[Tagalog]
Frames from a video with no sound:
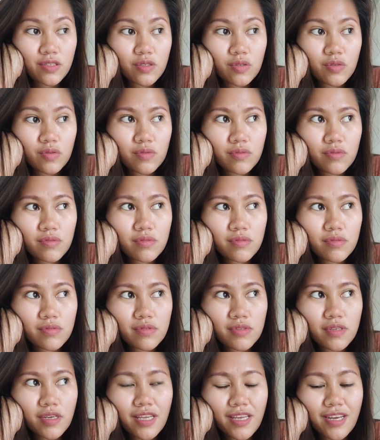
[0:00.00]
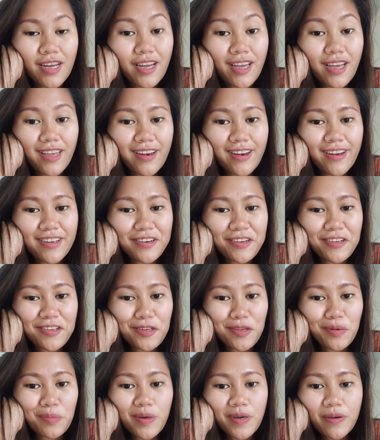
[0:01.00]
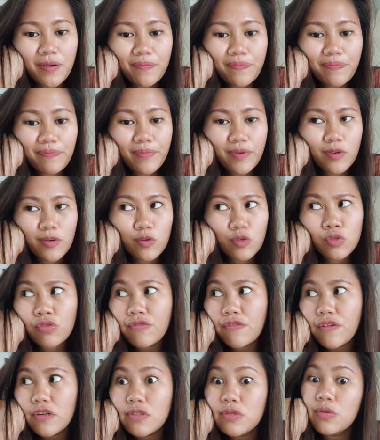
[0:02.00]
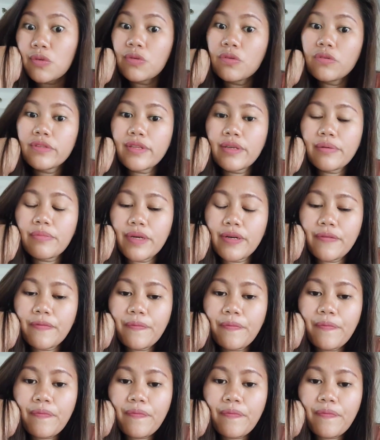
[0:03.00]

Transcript: So, gaya-gaya lang din, di ba? Pero so far, so good naman.